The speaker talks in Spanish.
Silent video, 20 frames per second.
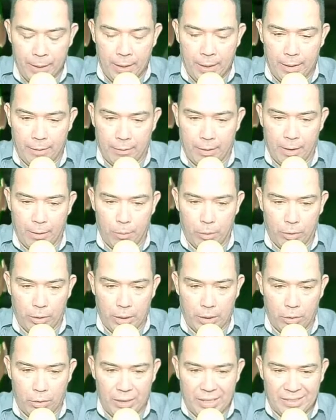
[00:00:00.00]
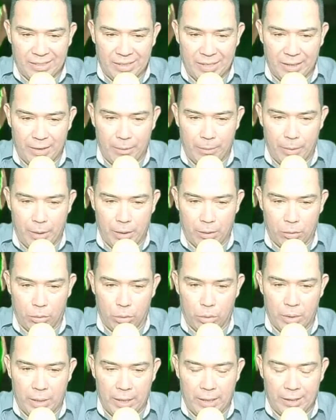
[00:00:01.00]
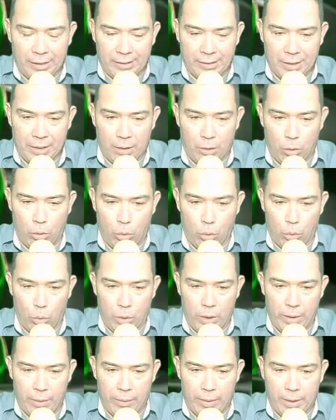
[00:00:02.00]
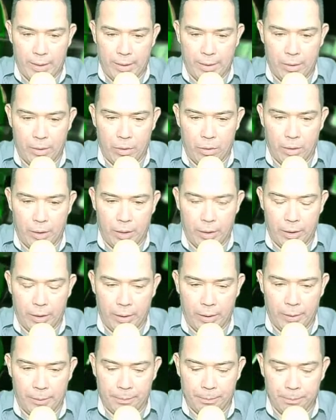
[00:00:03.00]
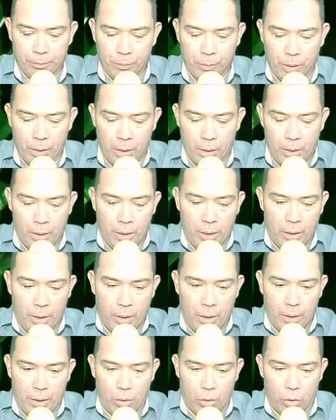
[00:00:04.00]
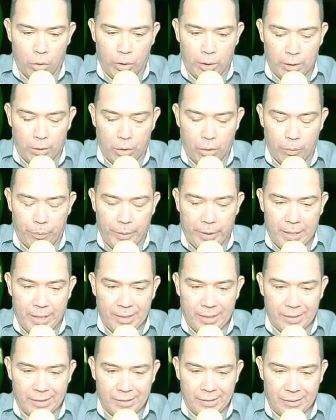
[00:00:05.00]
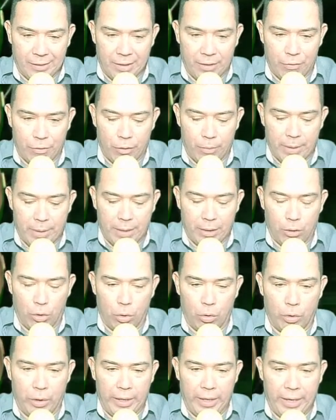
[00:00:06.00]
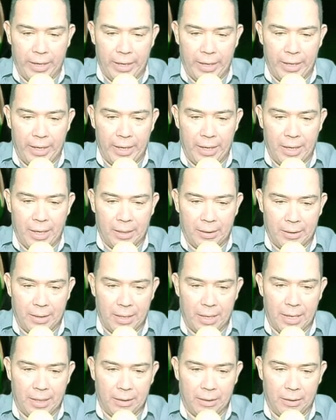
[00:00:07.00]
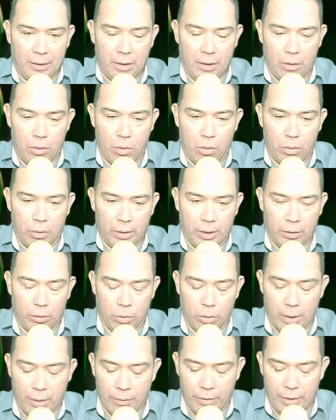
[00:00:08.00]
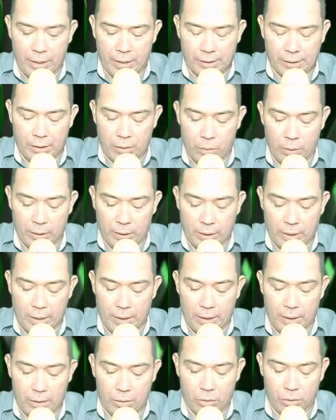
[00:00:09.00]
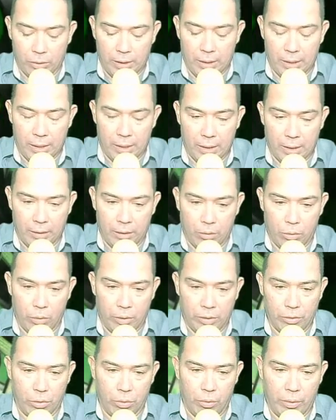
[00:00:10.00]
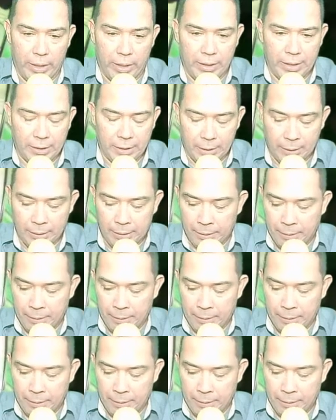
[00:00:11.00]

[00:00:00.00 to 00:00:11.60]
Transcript: estaremos dándole seguimiento a esta nueva eh, eh, onda tropical que se está formando en el Atlántico, que todavía se encuentra lejos de las latitudes hondureñas,